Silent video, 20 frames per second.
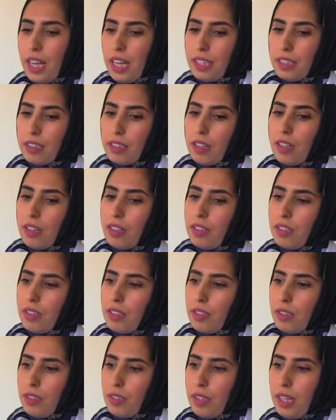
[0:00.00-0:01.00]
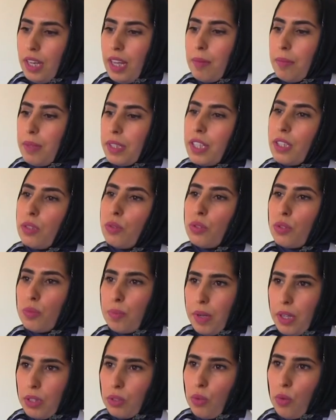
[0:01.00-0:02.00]
عندنا آه، الحمل كيدوز
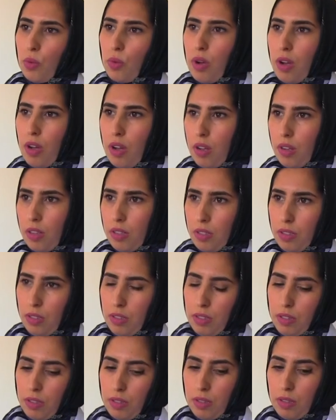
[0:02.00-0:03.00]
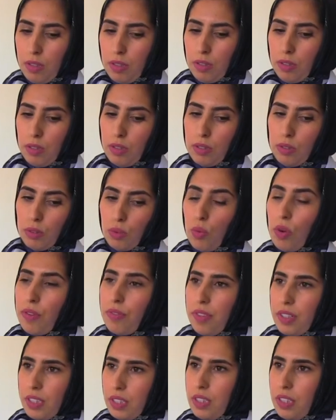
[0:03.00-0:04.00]
باغ تخوا تخوا
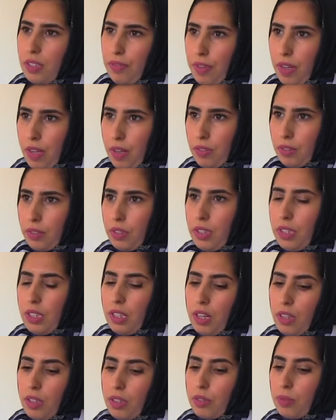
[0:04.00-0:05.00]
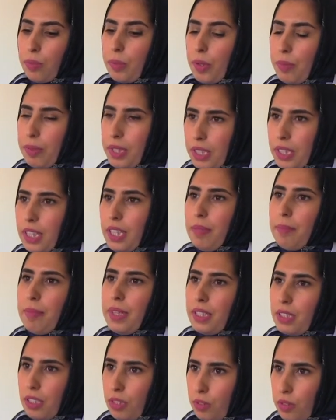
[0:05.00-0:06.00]
فاز ديفيرونت عندنا بروميير
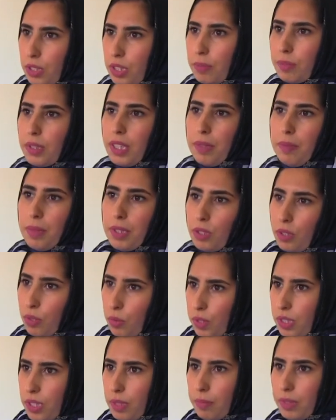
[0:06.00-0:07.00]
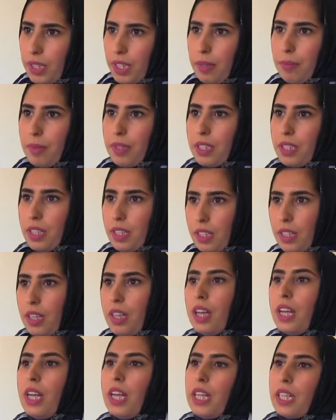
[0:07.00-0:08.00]
تريمستر دوزيام تريمستر ثروزيام تريمستر
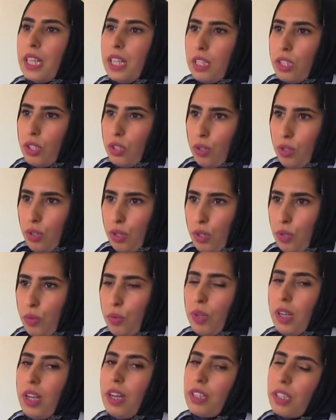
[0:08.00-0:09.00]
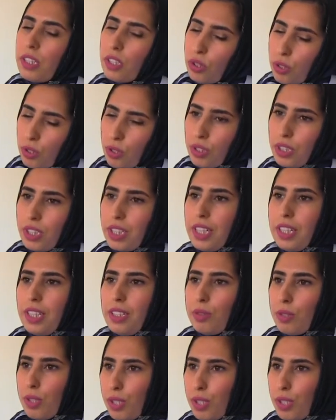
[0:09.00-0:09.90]
3 شهور الاولى 3 شهور الثانيه